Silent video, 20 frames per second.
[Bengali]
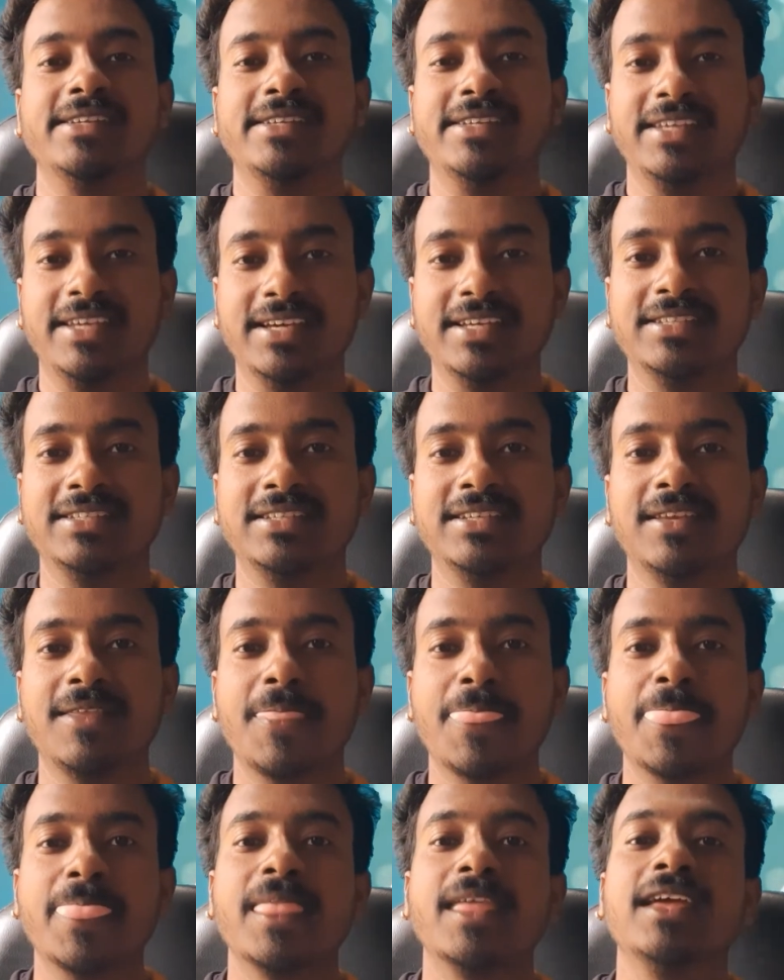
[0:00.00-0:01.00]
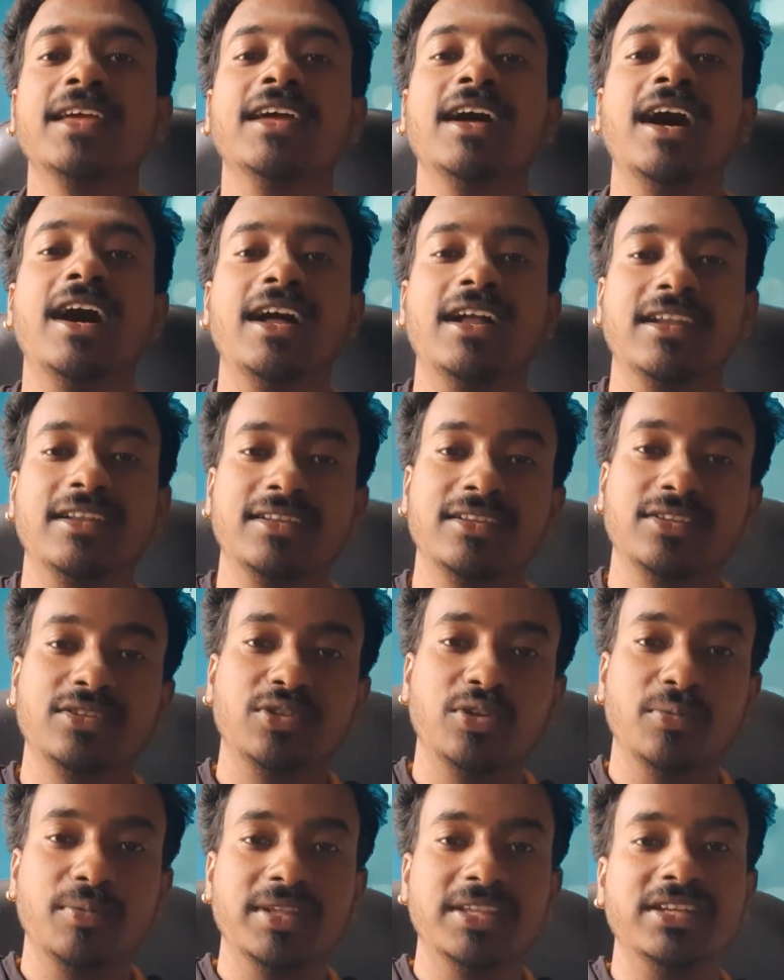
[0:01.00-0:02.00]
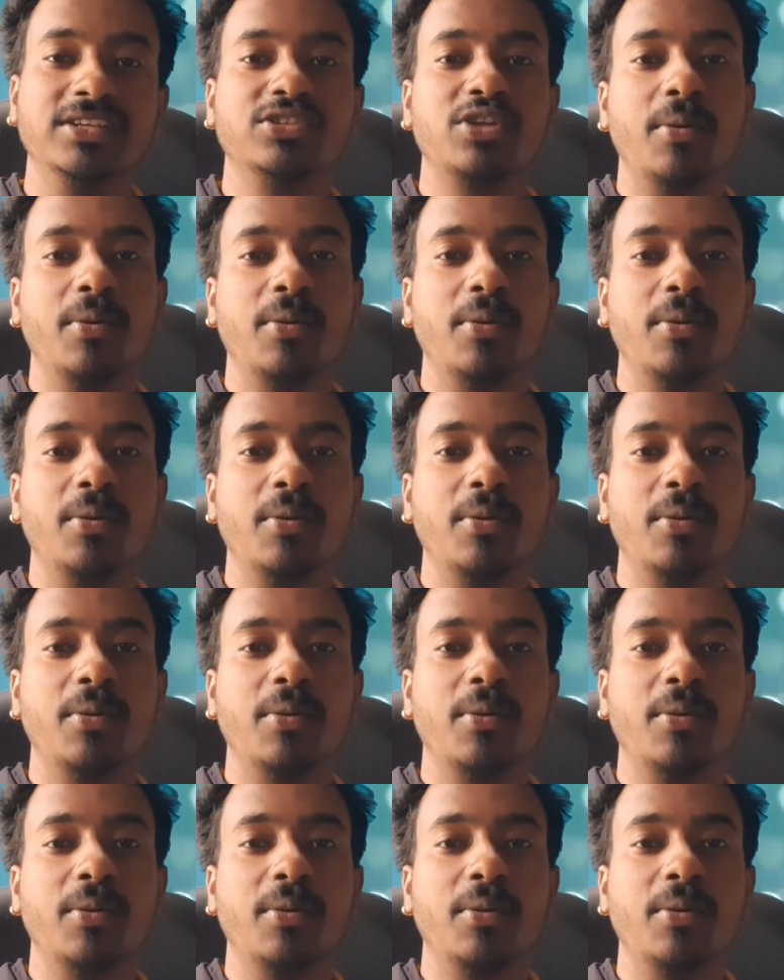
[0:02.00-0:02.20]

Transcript: ঠিক আছে আর তোমাদের